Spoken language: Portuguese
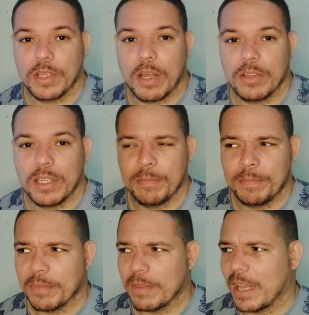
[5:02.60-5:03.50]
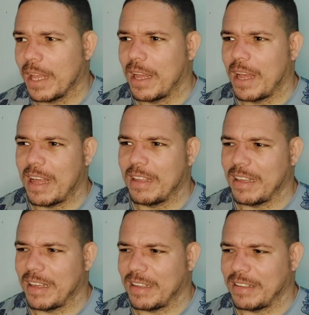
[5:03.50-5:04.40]
um tal de
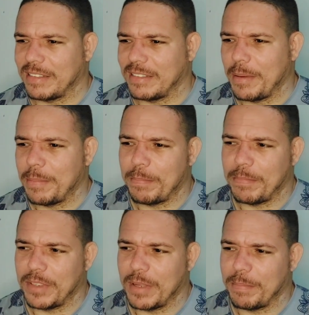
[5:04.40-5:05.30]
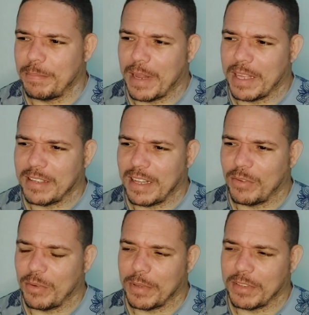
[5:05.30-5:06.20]
é, Z, Z Play, sei lá
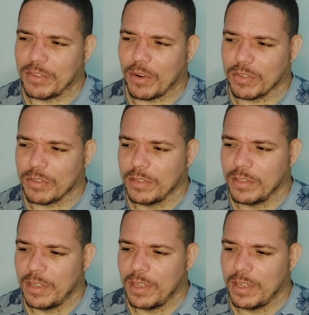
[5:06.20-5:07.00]
o nome desse troço.